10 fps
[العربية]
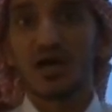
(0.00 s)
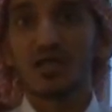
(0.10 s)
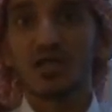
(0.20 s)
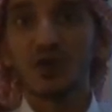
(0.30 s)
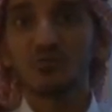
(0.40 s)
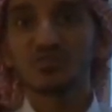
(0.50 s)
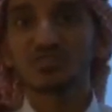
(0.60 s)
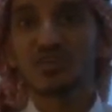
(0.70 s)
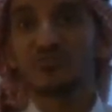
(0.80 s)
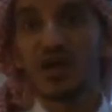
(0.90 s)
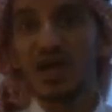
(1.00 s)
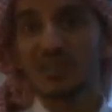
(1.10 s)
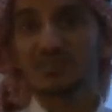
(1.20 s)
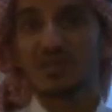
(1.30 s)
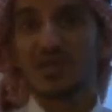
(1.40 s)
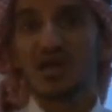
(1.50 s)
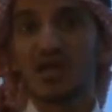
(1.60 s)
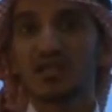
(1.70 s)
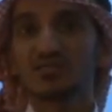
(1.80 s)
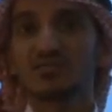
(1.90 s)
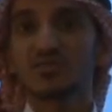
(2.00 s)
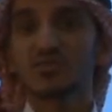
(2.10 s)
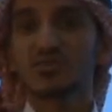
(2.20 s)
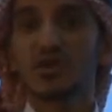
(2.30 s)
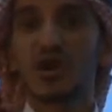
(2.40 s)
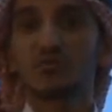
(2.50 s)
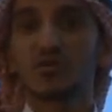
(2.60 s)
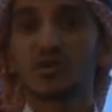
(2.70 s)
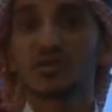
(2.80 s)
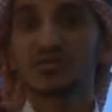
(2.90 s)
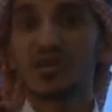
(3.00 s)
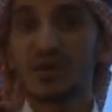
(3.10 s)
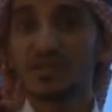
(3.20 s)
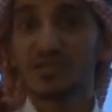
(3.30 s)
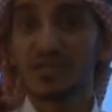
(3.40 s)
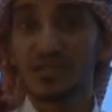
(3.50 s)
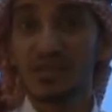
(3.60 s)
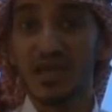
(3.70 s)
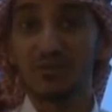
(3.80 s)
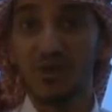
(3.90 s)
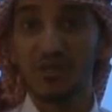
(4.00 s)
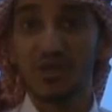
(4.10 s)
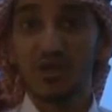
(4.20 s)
لابد الصفحات التي تذكرها او كتاباتك للبحث